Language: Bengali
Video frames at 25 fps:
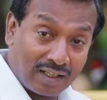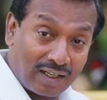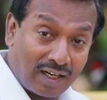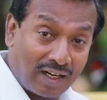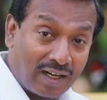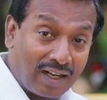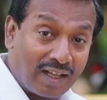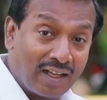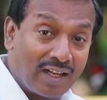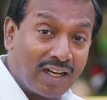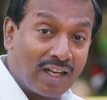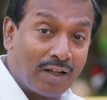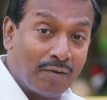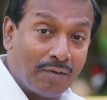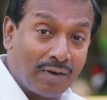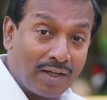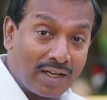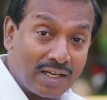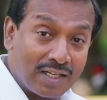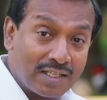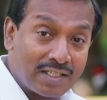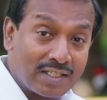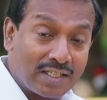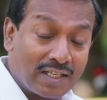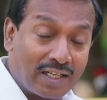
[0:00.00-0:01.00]
বা আপনি কি
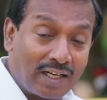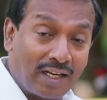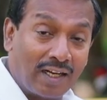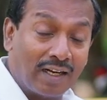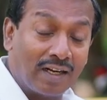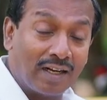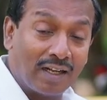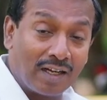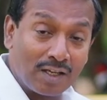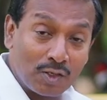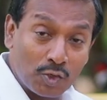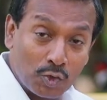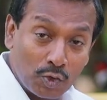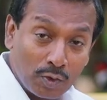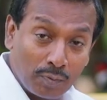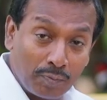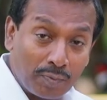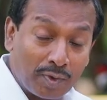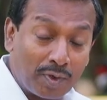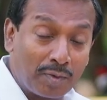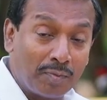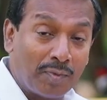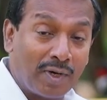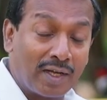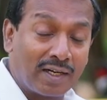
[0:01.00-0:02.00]
একজন দোকানদার বা
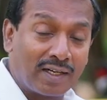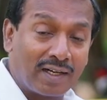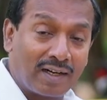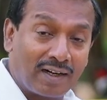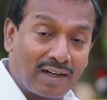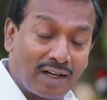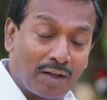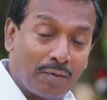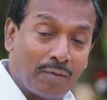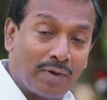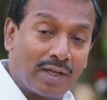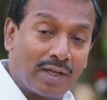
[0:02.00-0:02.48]
আপনি কি একজন